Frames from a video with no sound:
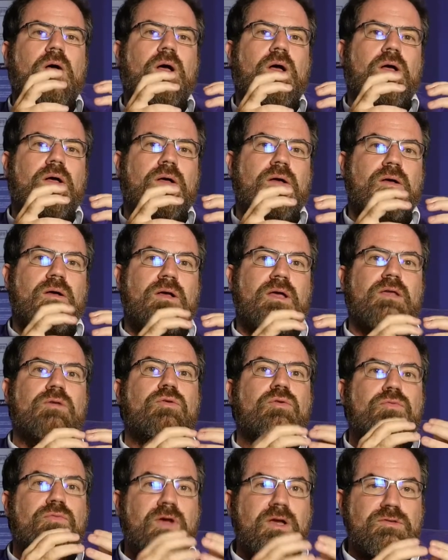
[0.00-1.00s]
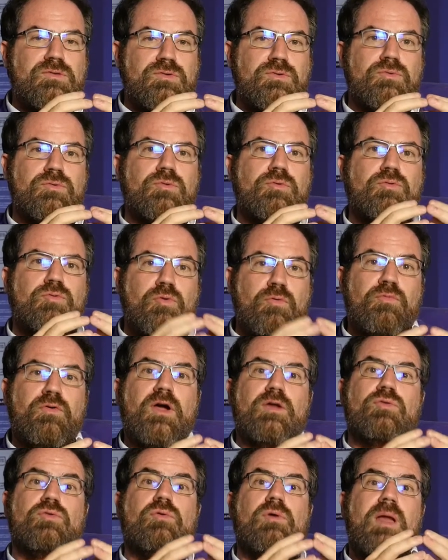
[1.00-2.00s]
Euh, et de,
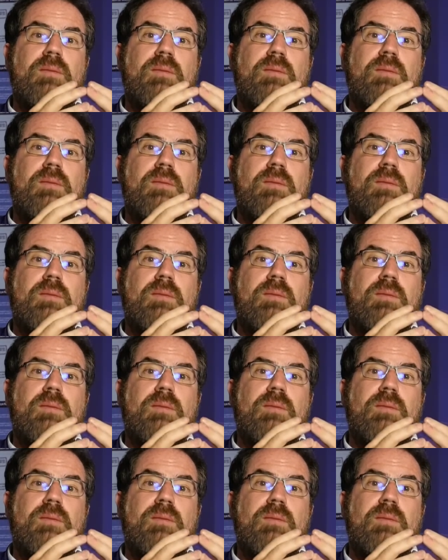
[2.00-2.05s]
facto,